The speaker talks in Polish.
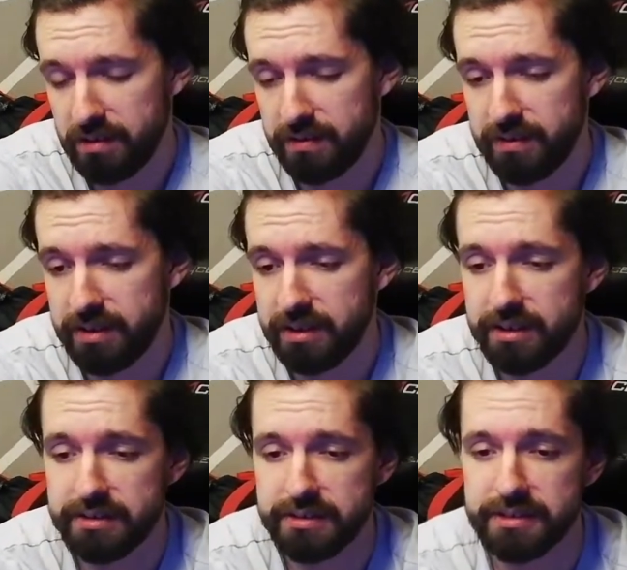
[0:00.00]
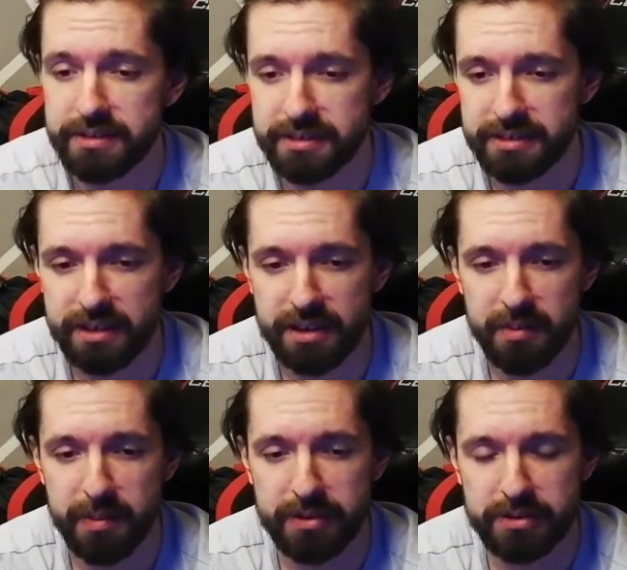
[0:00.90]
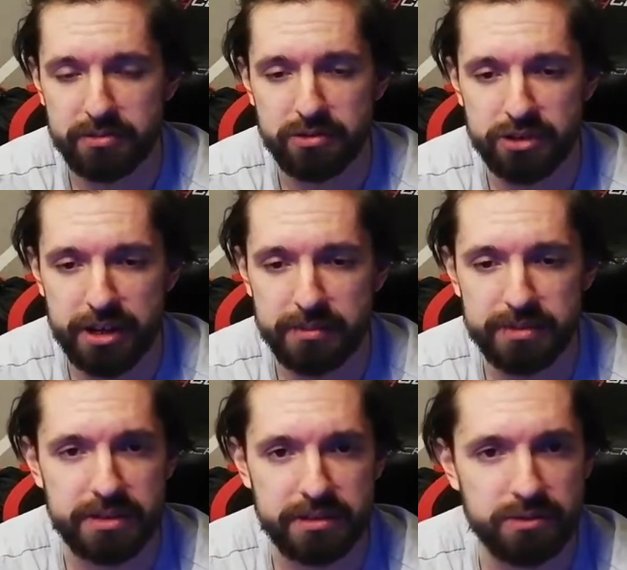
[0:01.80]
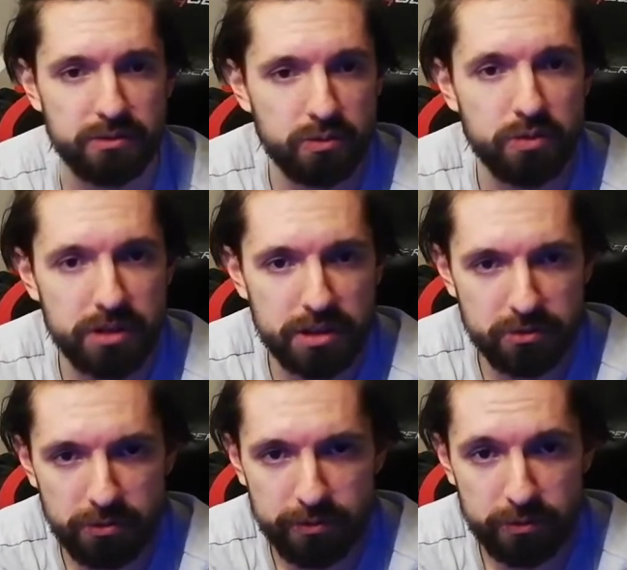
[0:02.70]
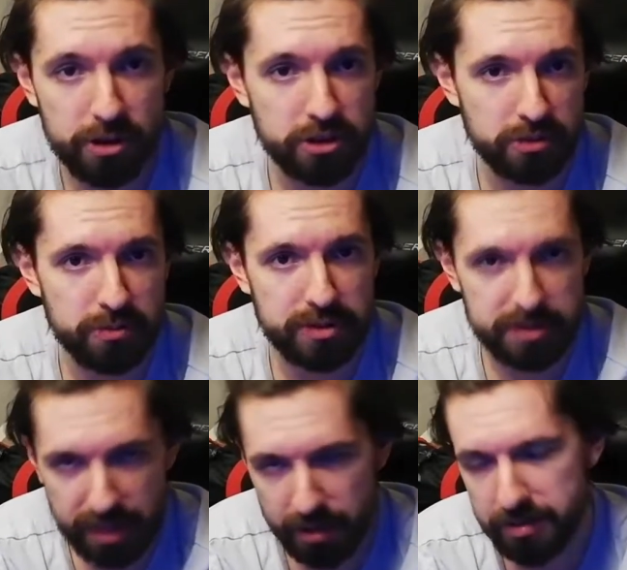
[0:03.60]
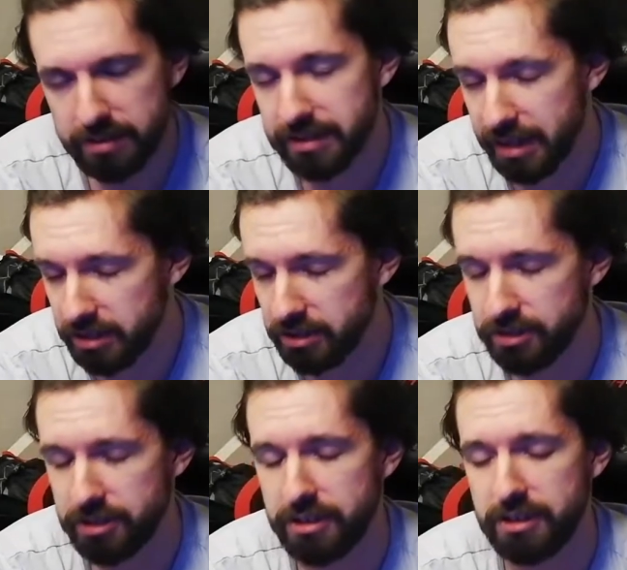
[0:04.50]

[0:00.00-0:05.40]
więc a po prostu chciałem z tych ogólnych długów, które jeszcze mi zostały, zejść.